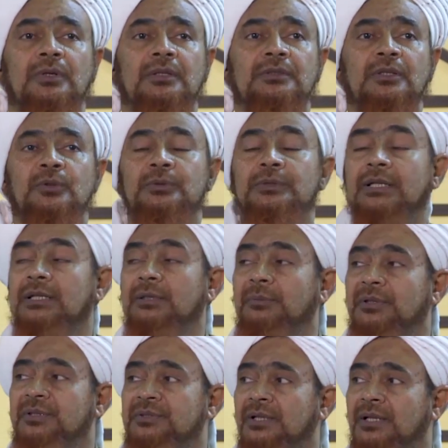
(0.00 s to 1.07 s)
على الهدى
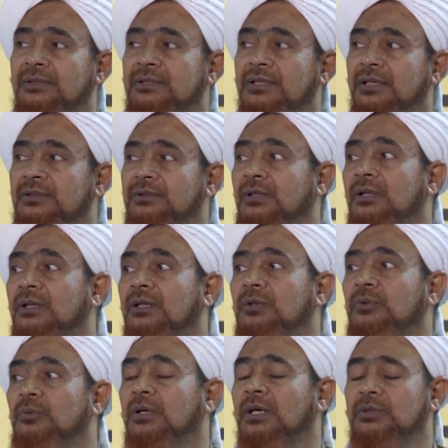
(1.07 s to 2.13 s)
لمن استهدى
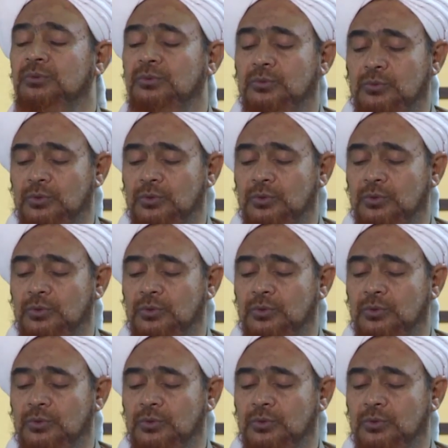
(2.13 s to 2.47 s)
أدلاه وقدر